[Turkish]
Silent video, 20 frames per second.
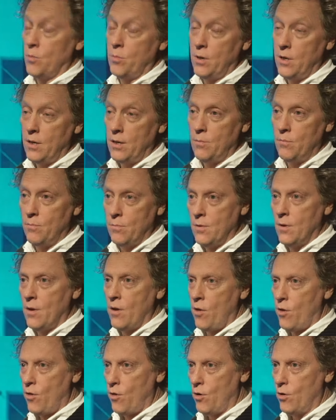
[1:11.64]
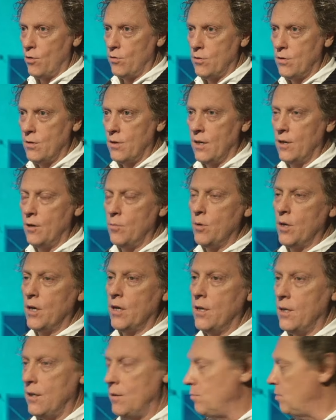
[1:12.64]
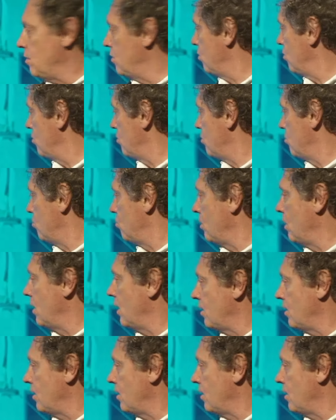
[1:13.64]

nasıl bağlayacağımız hakkında düşünmemiz gerekti.